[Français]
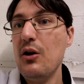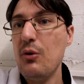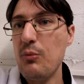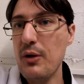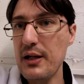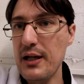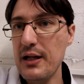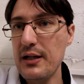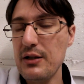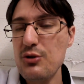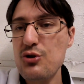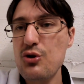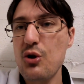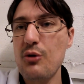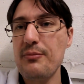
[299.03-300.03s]
Voilà,
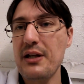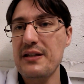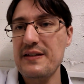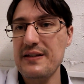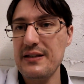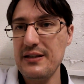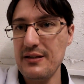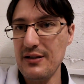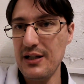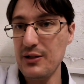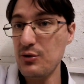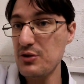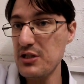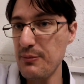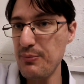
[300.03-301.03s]
je remercie euh, les
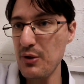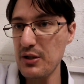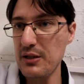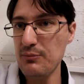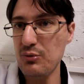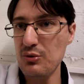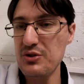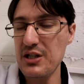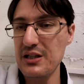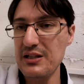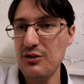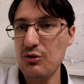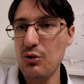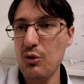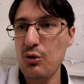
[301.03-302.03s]
deux tipeurs qui me soutiennent.
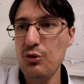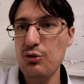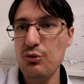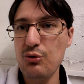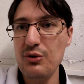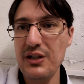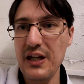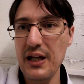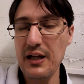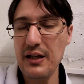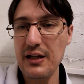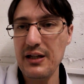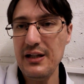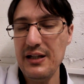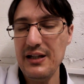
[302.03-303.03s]
Ils ont reçu hier
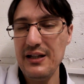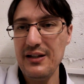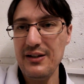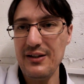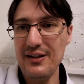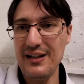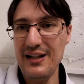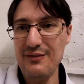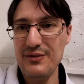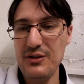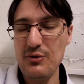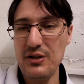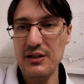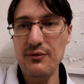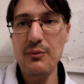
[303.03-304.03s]
la
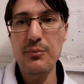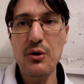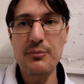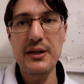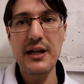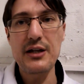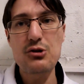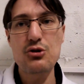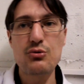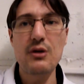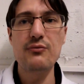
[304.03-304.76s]
vidéo en avant-première et je dois